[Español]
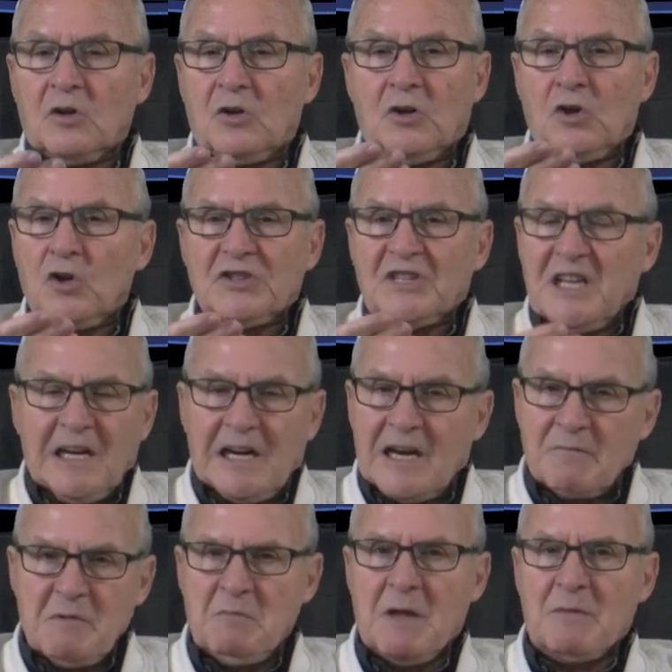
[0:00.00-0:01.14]
no tiene
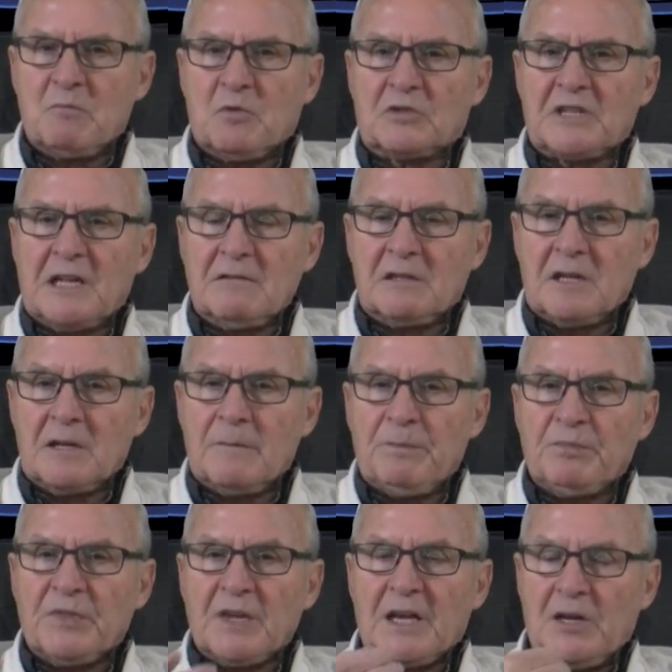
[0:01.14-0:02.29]
la misma importancia
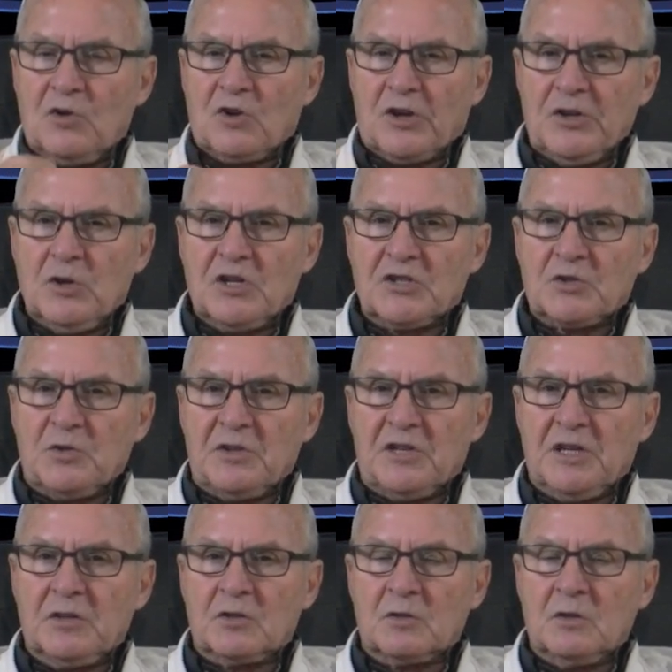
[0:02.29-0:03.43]
que lo que yo le estoy
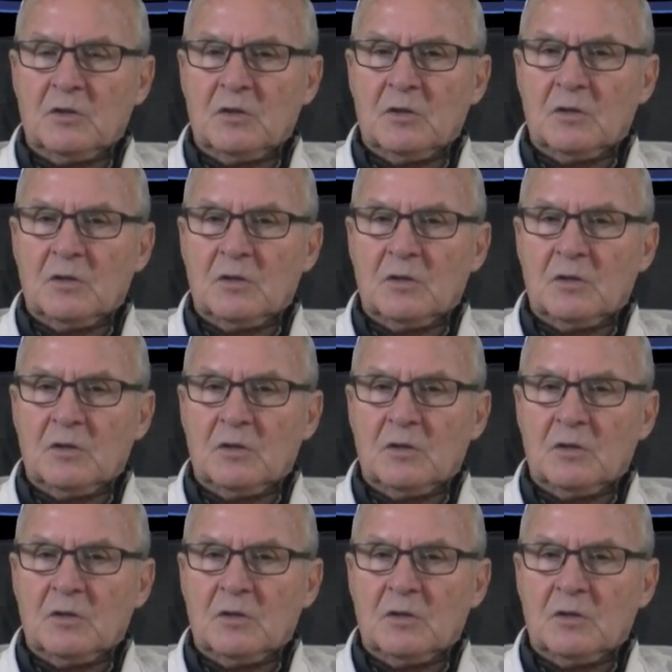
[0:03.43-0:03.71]
diciendo